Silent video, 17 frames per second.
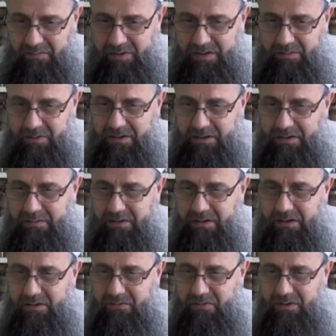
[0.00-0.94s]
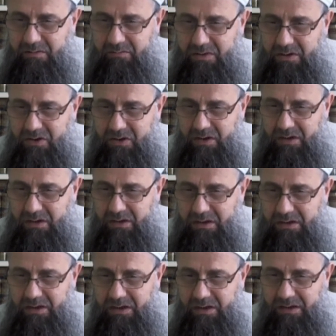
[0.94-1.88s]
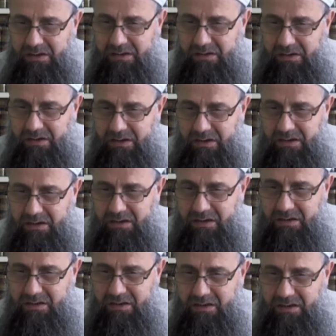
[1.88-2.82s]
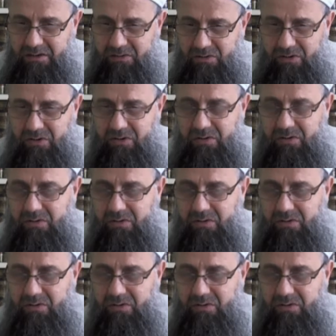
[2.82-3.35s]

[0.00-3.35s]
Başka bir ayet kerimede ve min şeyin illa indena hazainuh.